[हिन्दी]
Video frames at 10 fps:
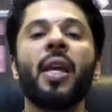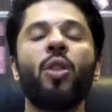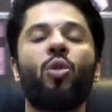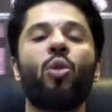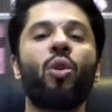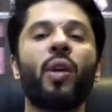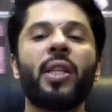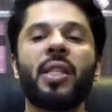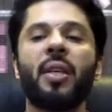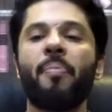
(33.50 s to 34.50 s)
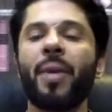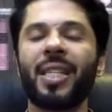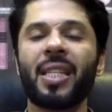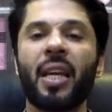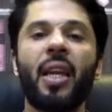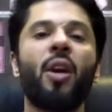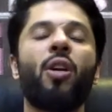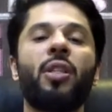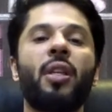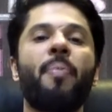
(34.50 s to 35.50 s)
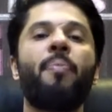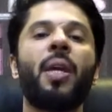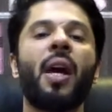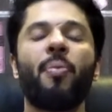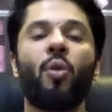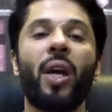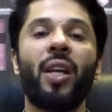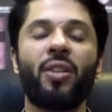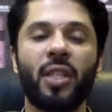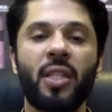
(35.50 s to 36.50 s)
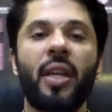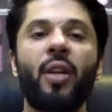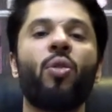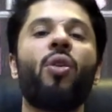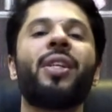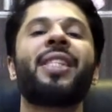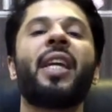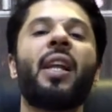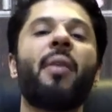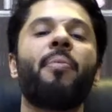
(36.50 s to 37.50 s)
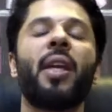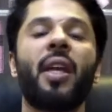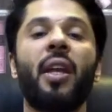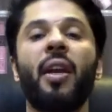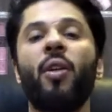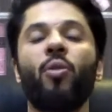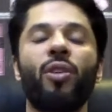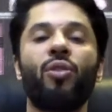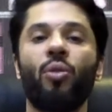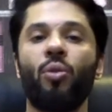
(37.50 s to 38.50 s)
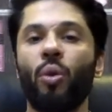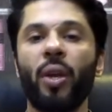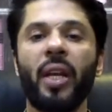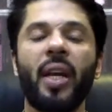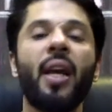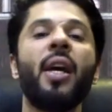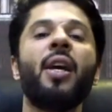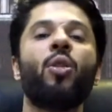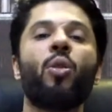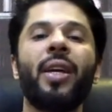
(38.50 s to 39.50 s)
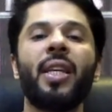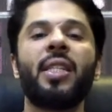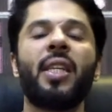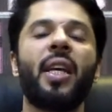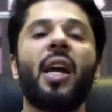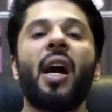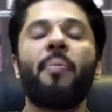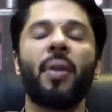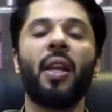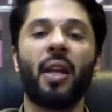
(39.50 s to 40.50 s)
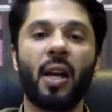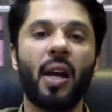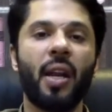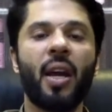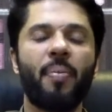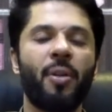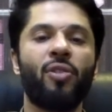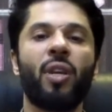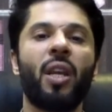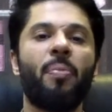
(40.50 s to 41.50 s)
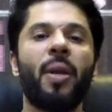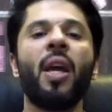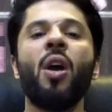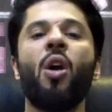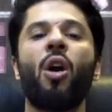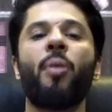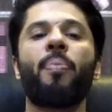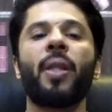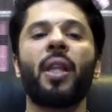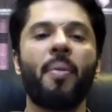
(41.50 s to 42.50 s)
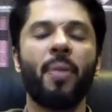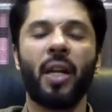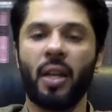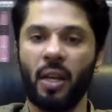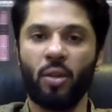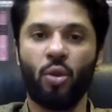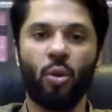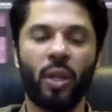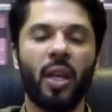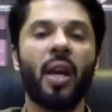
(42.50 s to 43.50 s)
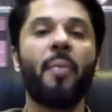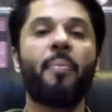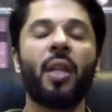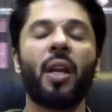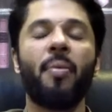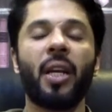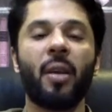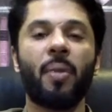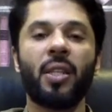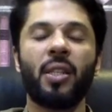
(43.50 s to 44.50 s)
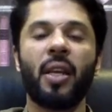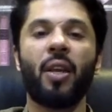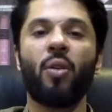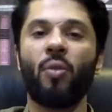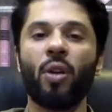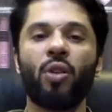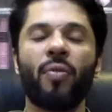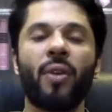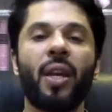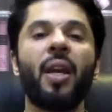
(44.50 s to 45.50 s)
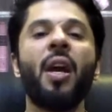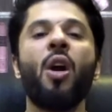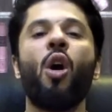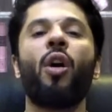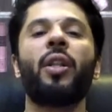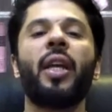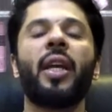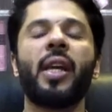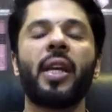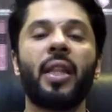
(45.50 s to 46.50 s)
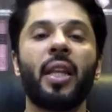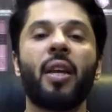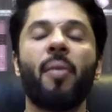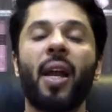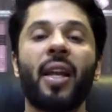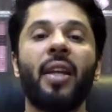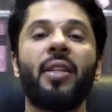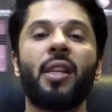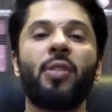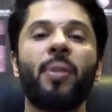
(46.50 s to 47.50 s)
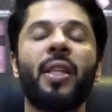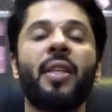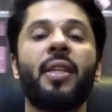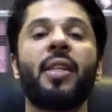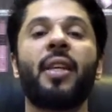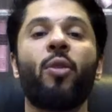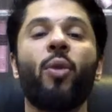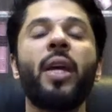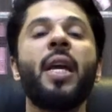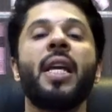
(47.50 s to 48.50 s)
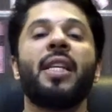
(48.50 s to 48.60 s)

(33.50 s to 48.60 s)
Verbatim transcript: इन दोनों को अच्छे से मिक्स करें और जब भी आपको एलर्जीज हिट हो और स्किन आप देखें रेड होनी शुरू हो रही है तो इसे आपने लगाना है अपने चेहरे पे और 15 मिनट के लिए छोड़ देना है 15 मिनट के बाद चेहरे को वॉश ऑफ करें और देखें कितने कमाल के रिजल्ट्स मिलते हैं जैसे कोई